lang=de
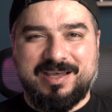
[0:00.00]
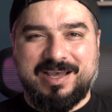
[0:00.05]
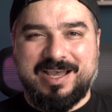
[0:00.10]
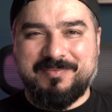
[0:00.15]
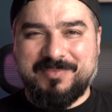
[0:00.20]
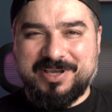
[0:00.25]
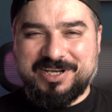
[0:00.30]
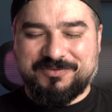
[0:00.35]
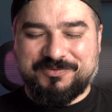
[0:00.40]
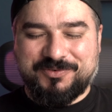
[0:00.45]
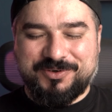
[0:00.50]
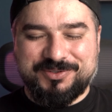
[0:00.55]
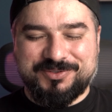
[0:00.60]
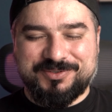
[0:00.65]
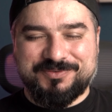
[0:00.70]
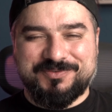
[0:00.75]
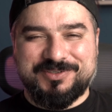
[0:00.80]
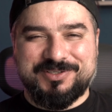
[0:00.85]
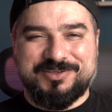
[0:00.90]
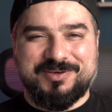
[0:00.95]
Hi meine Freunde
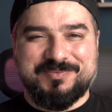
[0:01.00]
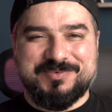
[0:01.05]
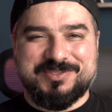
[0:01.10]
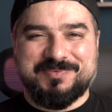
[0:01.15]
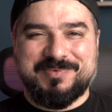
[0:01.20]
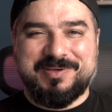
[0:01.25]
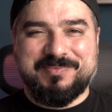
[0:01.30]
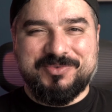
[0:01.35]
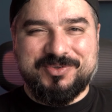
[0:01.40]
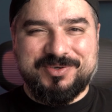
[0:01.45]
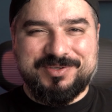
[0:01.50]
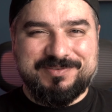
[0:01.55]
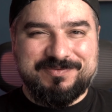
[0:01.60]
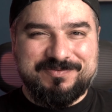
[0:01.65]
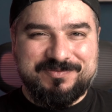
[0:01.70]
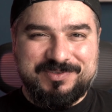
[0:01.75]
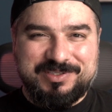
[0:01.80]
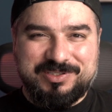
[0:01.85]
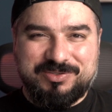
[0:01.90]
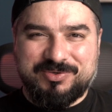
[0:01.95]
und willkommen zu meinem
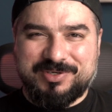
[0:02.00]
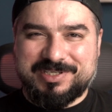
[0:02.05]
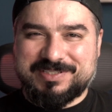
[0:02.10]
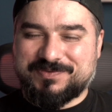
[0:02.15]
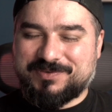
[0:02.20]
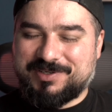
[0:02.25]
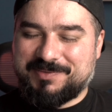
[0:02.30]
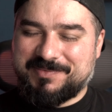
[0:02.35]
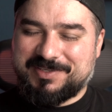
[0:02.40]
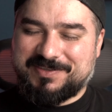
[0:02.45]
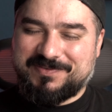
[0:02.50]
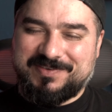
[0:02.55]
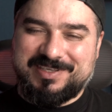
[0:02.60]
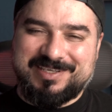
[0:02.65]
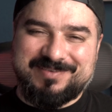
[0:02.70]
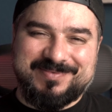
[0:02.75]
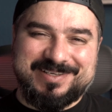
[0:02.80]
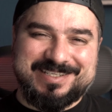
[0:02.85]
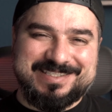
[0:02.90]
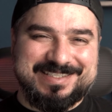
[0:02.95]
neuen Video. Es freut mich wie
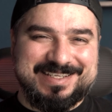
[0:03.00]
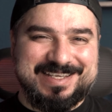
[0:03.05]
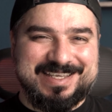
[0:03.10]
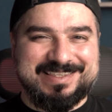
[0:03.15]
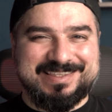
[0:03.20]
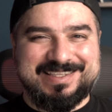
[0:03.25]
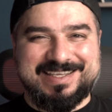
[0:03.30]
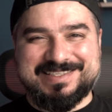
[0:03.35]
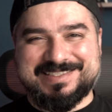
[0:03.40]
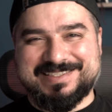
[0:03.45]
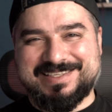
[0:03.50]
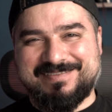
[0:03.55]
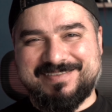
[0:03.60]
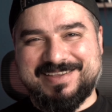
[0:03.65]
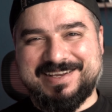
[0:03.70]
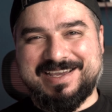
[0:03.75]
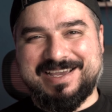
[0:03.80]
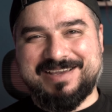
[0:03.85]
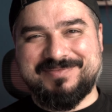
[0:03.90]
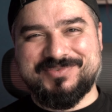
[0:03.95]
immer sehr, dass ihr
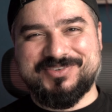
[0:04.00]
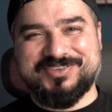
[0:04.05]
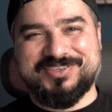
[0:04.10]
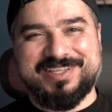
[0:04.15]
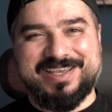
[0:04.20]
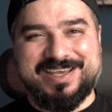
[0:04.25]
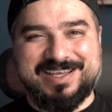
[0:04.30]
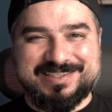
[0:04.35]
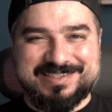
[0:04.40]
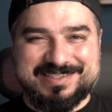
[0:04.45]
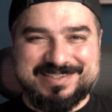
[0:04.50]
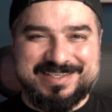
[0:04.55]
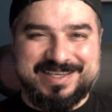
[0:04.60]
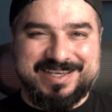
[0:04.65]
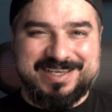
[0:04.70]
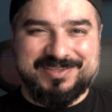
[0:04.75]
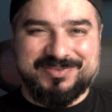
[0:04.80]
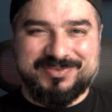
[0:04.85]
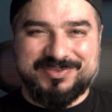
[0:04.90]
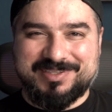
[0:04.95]
wieder am Start
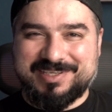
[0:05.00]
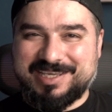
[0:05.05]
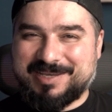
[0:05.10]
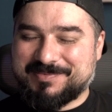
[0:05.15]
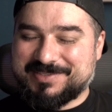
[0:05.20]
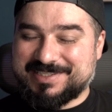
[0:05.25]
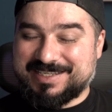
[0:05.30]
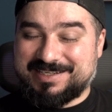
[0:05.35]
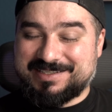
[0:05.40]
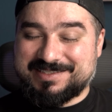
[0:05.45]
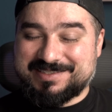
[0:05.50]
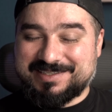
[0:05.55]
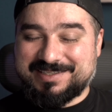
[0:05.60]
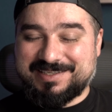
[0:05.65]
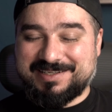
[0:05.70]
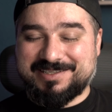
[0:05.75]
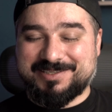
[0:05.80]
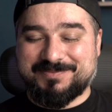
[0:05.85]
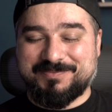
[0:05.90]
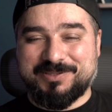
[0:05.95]
seid. Ihr habt es alle
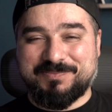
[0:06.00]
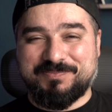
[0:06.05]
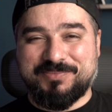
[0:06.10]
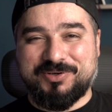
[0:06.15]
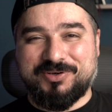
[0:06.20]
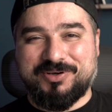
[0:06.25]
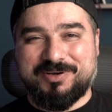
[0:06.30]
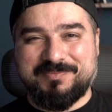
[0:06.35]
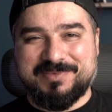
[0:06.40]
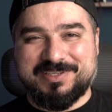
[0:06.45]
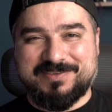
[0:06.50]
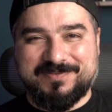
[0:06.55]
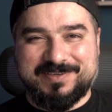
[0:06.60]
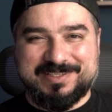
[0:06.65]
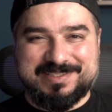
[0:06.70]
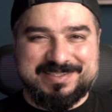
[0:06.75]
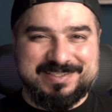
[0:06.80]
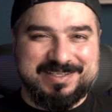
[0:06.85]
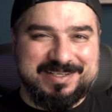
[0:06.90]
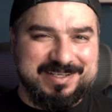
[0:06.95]
sicherlich mitbekommen, ich war
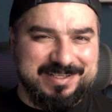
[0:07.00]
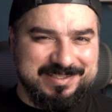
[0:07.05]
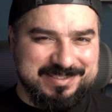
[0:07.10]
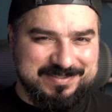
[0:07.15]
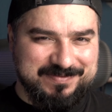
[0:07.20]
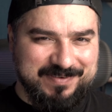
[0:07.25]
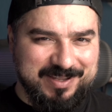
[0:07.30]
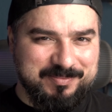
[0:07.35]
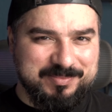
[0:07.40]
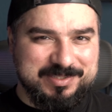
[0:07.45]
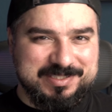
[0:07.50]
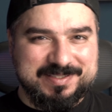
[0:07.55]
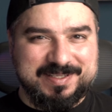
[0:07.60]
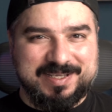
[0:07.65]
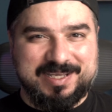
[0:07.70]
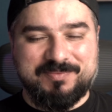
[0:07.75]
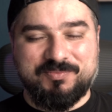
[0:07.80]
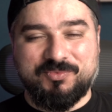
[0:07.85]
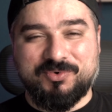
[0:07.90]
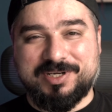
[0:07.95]
circa zwei bis
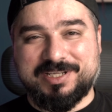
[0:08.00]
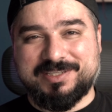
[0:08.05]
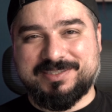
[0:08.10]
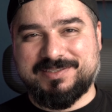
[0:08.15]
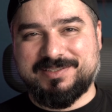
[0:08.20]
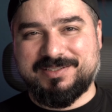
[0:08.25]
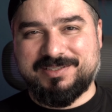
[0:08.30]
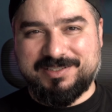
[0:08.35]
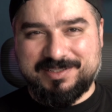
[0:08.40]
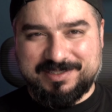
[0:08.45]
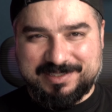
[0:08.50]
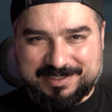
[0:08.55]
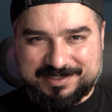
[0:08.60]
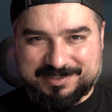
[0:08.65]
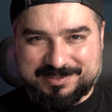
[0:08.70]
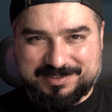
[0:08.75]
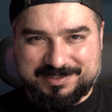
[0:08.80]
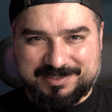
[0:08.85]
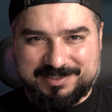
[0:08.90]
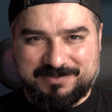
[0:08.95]
drei Monate
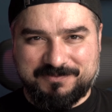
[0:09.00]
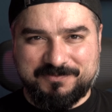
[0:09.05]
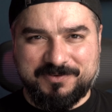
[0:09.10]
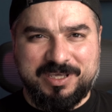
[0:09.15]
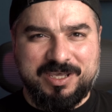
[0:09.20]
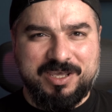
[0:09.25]
inaktiv